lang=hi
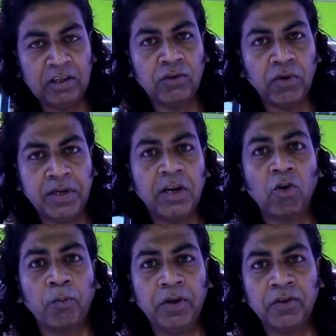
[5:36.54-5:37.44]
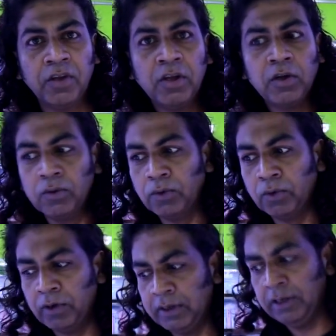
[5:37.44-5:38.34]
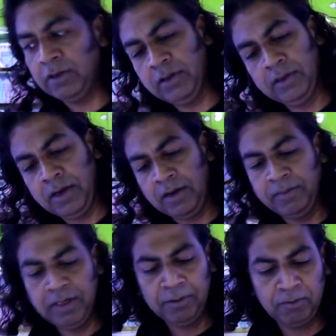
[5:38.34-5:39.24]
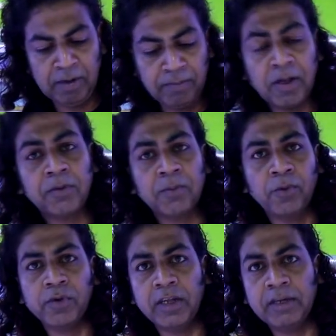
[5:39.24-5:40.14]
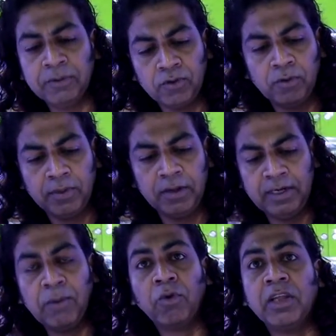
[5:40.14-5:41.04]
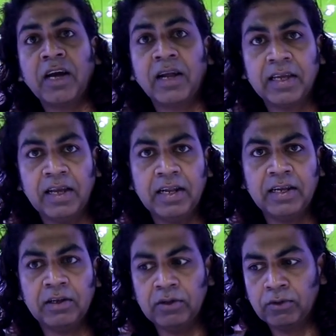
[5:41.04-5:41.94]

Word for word: तीन सौ इंडियन रुपीज़ तो अभी इस मेम साहब से पूछते हैं मैं इसको मतलब डेमो दिखाने के लिए